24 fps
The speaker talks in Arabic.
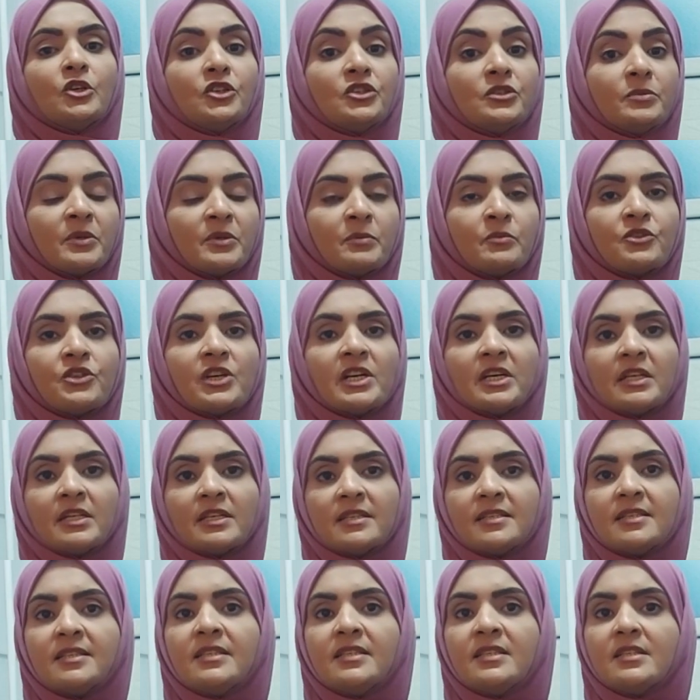تعتبر
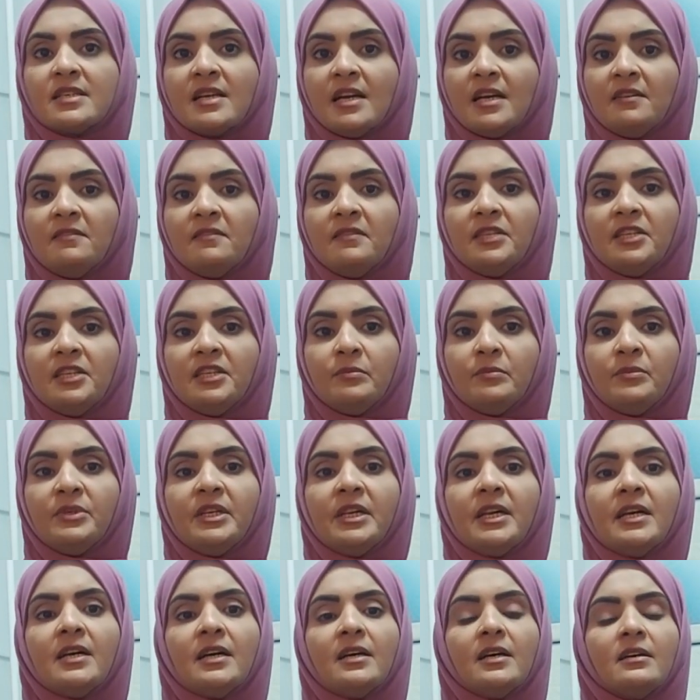مشاركة النساء في
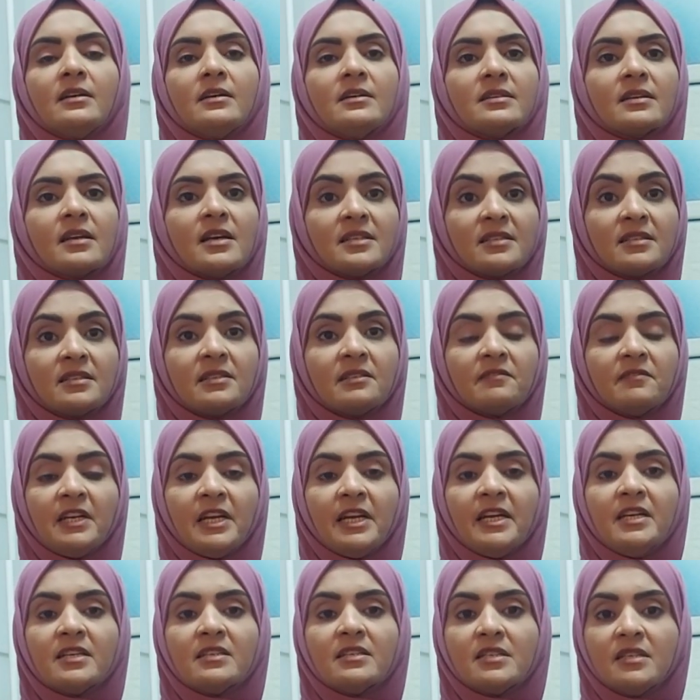ليبيا خاصة في
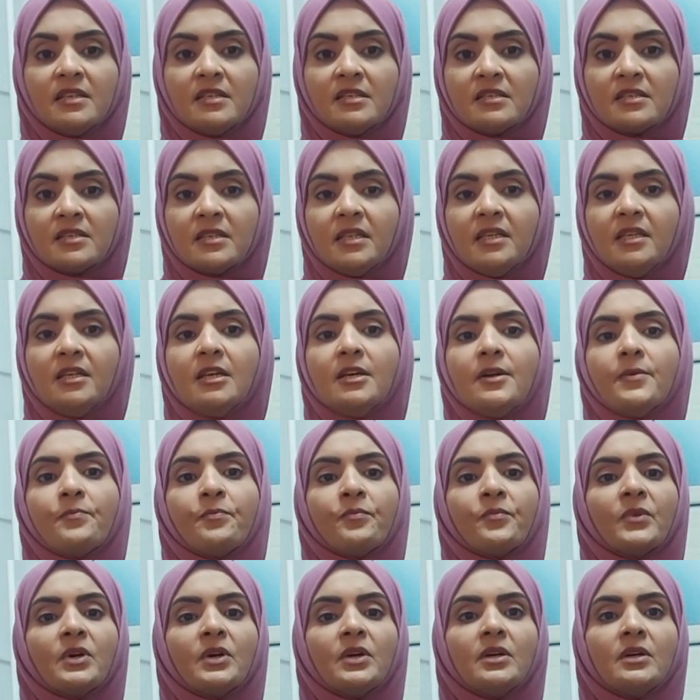الحياة السياسية
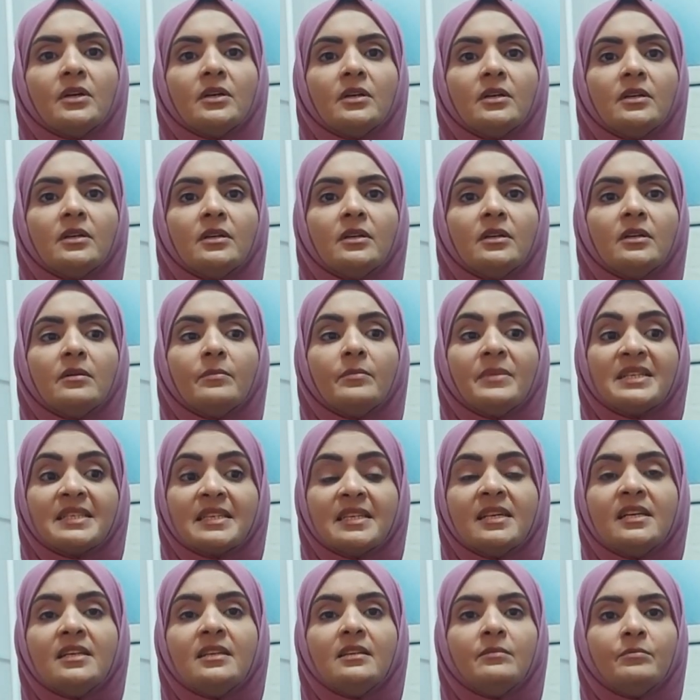آه، ما
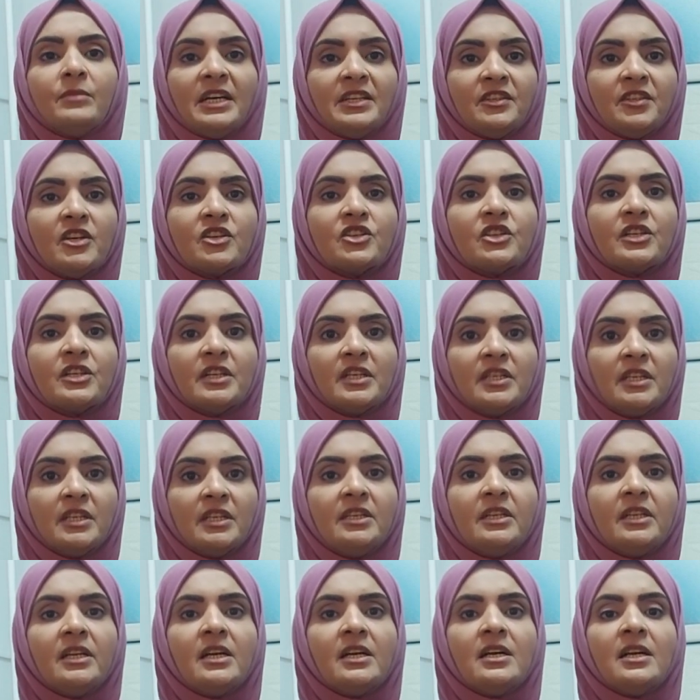زال محتاجه ان
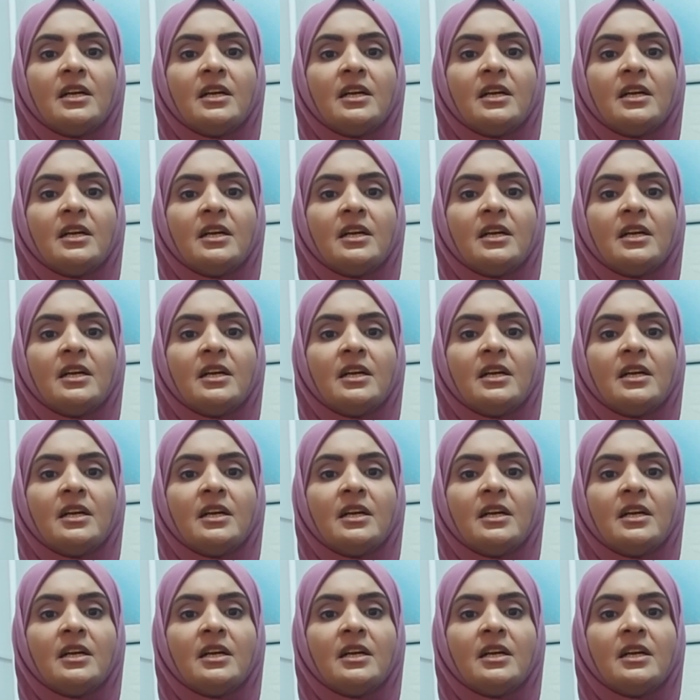نحن